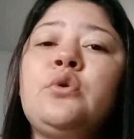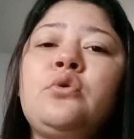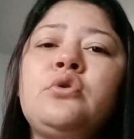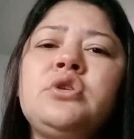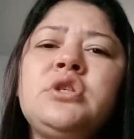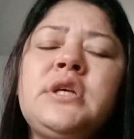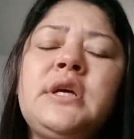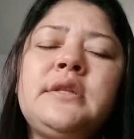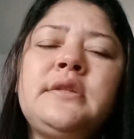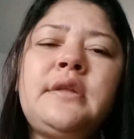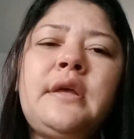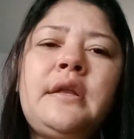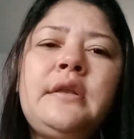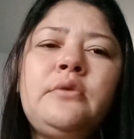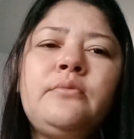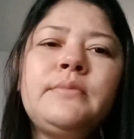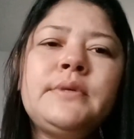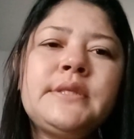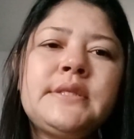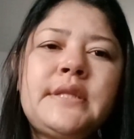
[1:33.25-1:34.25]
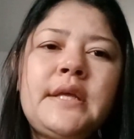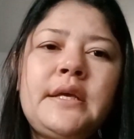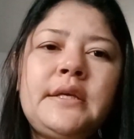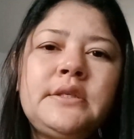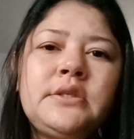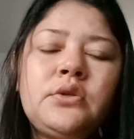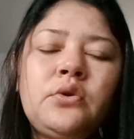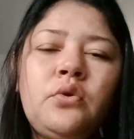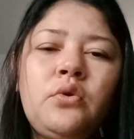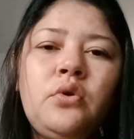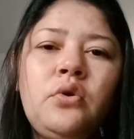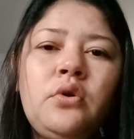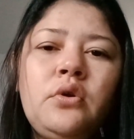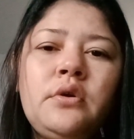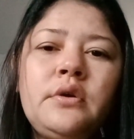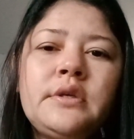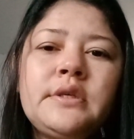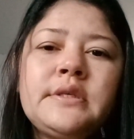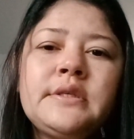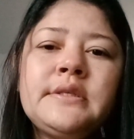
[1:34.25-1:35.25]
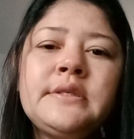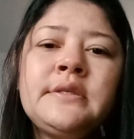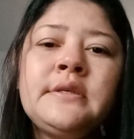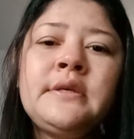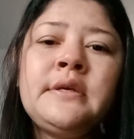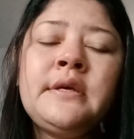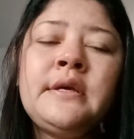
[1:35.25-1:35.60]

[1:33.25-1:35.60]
crochê até ali umas 10 horas,